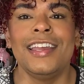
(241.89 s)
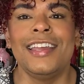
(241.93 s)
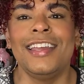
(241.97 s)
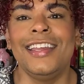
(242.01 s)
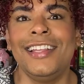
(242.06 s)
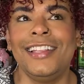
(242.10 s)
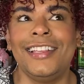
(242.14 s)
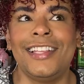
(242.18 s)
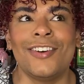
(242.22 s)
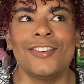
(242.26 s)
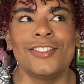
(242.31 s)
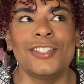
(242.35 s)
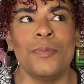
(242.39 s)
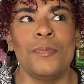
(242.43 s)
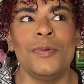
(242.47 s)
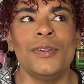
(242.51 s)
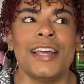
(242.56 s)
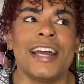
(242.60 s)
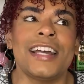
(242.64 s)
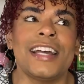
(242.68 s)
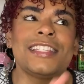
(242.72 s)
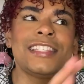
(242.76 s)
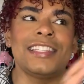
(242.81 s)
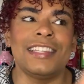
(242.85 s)
Então, se eu
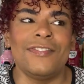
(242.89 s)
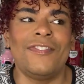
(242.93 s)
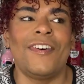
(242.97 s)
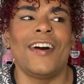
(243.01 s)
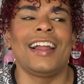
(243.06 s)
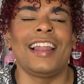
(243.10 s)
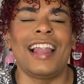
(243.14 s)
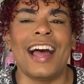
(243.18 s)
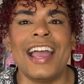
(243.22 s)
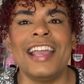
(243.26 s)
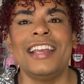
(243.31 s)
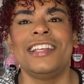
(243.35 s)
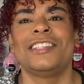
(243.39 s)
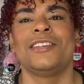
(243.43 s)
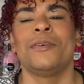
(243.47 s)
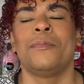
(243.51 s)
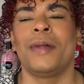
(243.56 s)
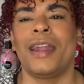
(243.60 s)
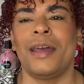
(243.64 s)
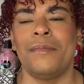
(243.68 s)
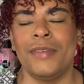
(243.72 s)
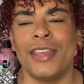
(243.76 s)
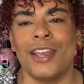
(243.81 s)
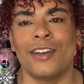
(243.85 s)
pudesse falar isso
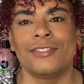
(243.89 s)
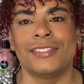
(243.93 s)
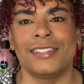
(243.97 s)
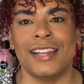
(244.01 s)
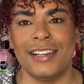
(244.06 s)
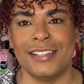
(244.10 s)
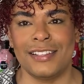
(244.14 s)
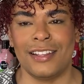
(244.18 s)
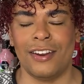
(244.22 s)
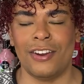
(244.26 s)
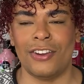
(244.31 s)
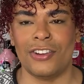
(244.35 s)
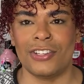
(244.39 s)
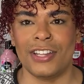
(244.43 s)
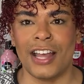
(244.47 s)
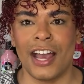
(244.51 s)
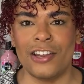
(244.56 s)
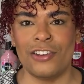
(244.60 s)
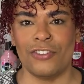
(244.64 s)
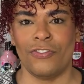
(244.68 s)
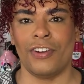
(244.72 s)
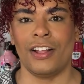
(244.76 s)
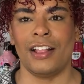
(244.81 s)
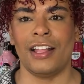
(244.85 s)
para mim aos 3 anos de
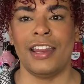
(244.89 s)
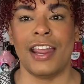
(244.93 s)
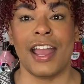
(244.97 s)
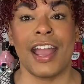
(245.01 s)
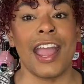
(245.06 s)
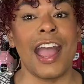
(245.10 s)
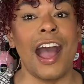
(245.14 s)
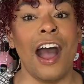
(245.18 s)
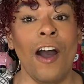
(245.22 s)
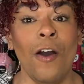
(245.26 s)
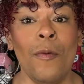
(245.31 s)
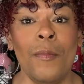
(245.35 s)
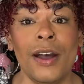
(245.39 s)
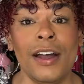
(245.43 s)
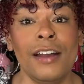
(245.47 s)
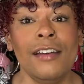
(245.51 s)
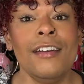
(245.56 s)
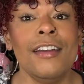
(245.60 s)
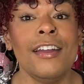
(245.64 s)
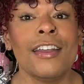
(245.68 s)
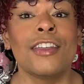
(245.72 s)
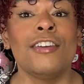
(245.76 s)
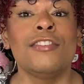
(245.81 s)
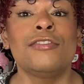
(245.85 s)
idade, eu falaria: "Calma,
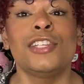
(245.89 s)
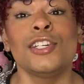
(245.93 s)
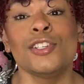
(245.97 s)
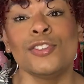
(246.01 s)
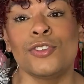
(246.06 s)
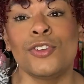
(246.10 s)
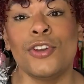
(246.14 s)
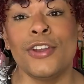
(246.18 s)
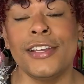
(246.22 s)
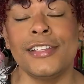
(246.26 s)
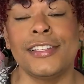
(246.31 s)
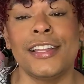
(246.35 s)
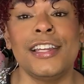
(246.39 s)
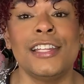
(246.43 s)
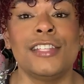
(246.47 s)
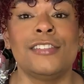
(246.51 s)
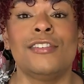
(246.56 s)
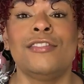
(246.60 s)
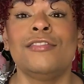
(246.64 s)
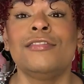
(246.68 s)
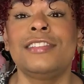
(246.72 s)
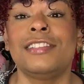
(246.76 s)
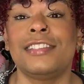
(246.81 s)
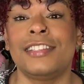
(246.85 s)
que os seus sonhos eles
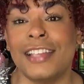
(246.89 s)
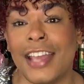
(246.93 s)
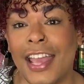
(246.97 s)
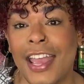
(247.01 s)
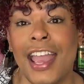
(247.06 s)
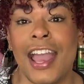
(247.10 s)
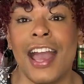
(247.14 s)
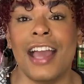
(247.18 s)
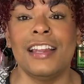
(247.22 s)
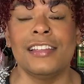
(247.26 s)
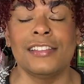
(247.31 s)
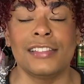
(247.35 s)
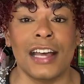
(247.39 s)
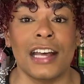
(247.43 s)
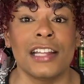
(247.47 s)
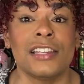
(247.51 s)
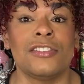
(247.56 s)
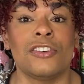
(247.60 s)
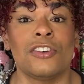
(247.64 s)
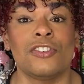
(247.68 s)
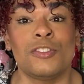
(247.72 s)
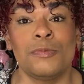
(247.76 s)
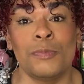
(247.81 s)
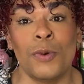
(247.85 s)
vão ser
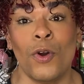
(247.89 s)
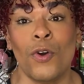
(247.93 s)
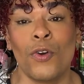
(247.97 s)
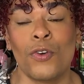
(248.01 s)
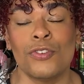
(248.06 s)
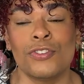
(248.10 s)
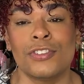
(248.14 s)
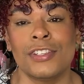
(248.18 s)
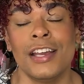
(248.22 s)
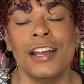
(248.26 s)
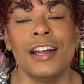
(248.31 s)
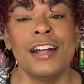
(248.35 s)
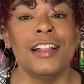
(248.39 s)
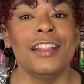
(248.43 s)
realizados aos poucos.